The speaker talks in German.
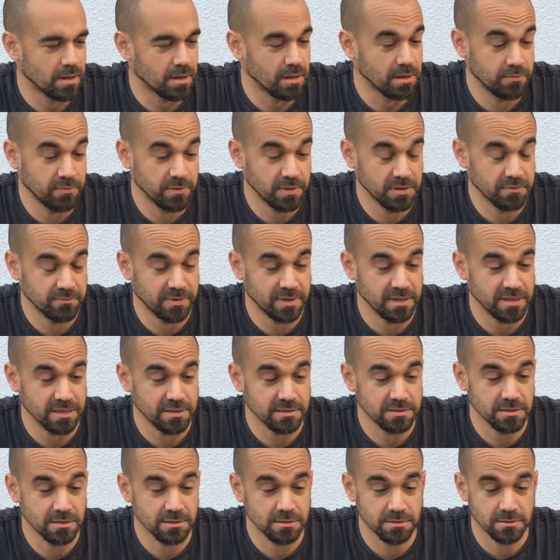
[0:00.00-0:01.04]
Ah, ich finde ihn
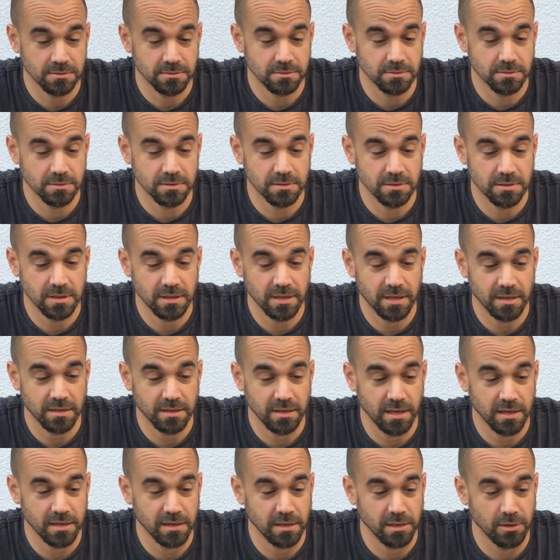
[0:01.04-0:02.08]
fantastisch und er
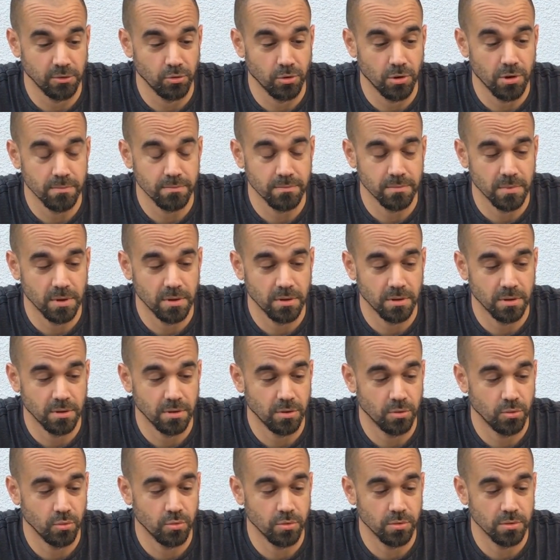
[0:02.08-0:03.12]
hat einen enorm
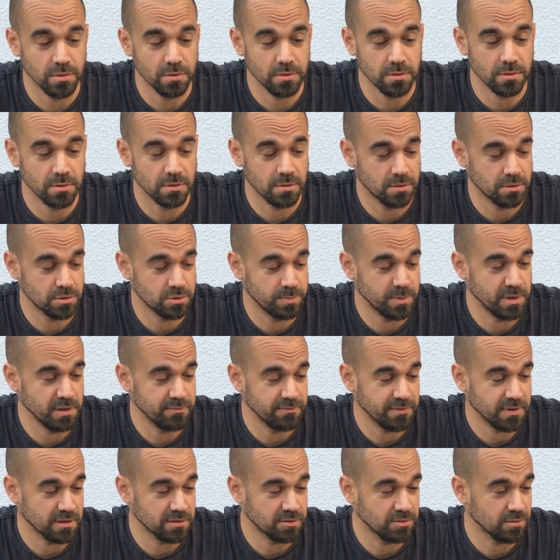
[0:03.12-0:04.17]
hohen
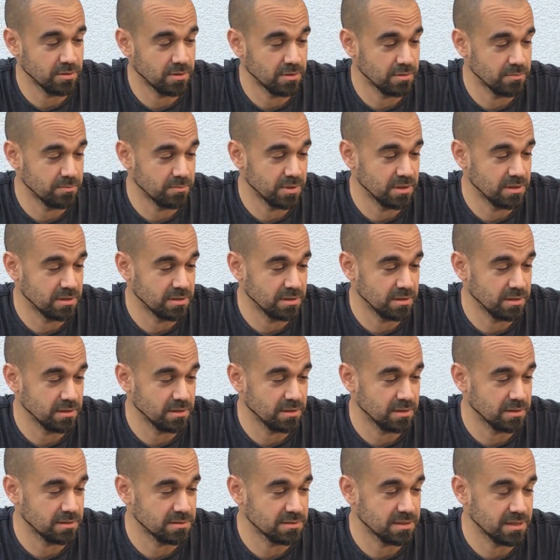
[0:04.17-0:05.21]
Spielfaktor mit
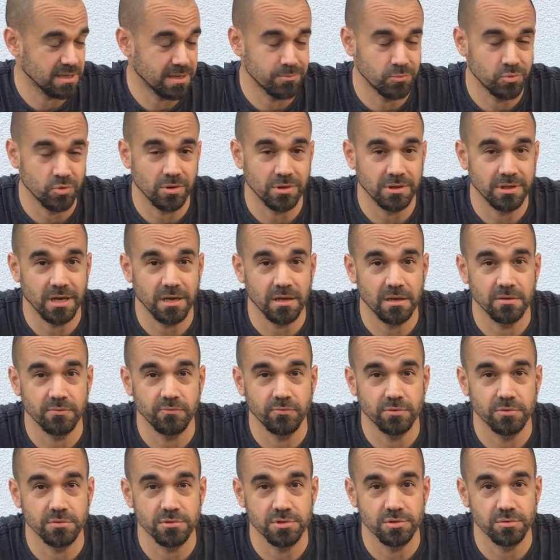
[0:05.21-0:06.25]
extrem
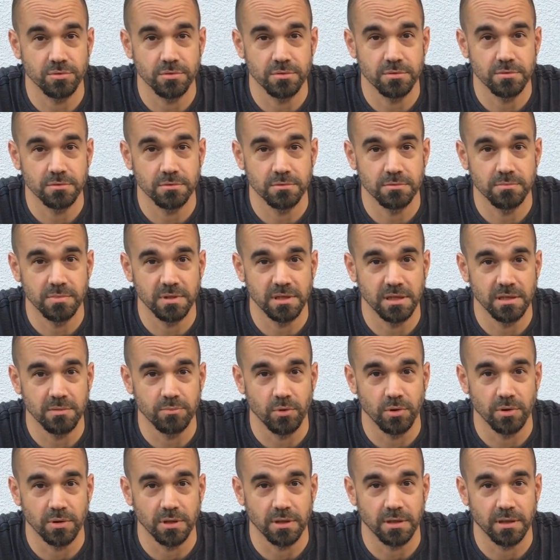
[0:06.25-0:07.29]
durchdachten Funktionen und
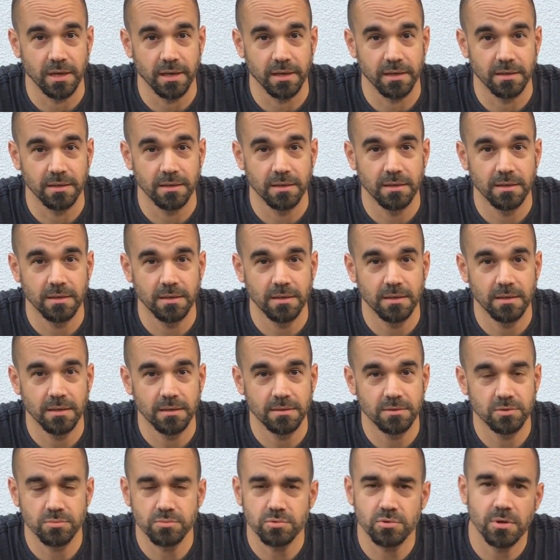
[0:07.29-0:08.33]
Bedienmöglichkeiten.
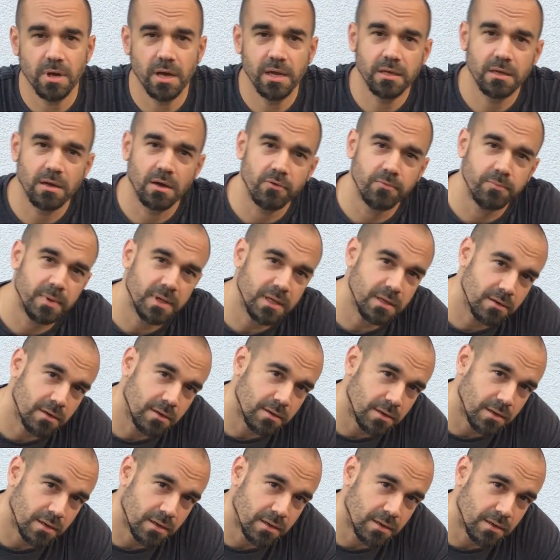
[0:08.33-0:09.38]
Funkt du eigentlich auch
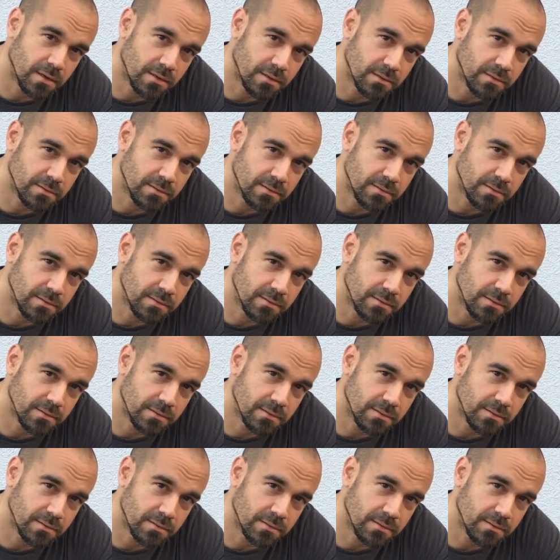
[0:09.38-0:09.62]
nicht? Oder?